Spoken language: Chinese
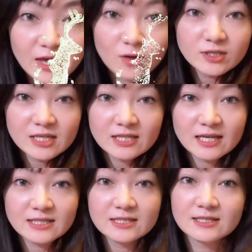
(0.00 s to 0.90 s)
我现在已
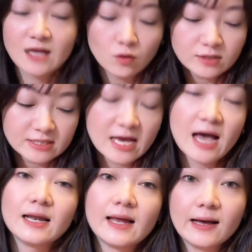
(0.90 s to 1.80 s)
经到
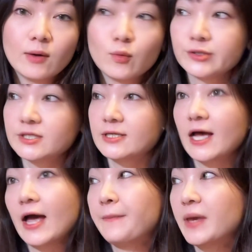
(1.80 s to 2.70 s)
家啦！我现在
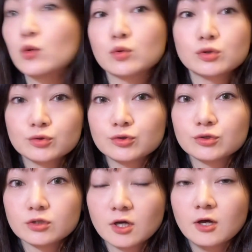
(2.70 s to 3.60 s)
还没有就
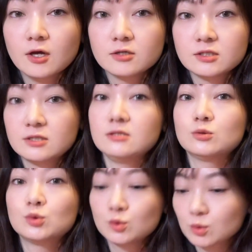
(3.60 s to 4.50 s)
是洗
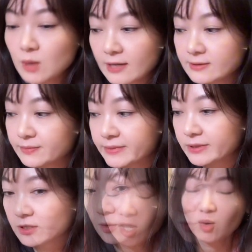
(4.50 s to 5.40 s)
漱啊什么
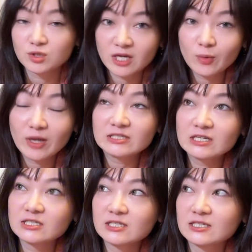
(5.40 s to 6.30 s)
的，我就今天晚
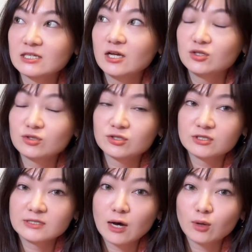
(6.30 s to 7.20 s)
上呢，就
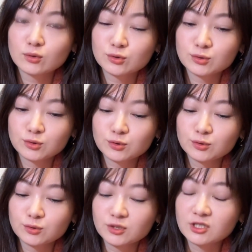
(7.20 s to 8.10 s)
是要
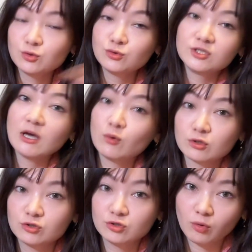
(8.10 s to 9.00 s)
去继续一下我
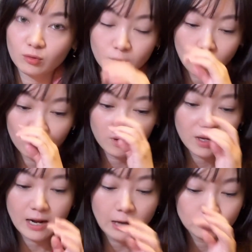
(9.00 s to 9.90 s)
的手工。
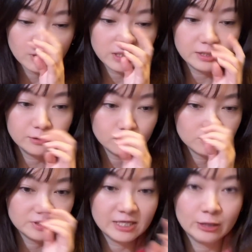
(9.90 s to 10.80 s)
然后最近就
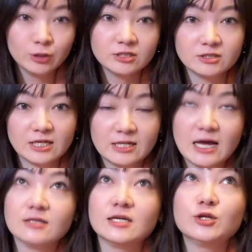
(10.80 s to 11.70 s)
是前段时间
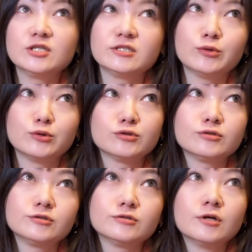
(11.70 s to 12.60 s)
啦，前段时间我就
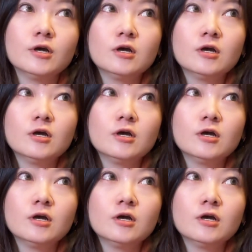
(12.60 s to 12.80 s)
是。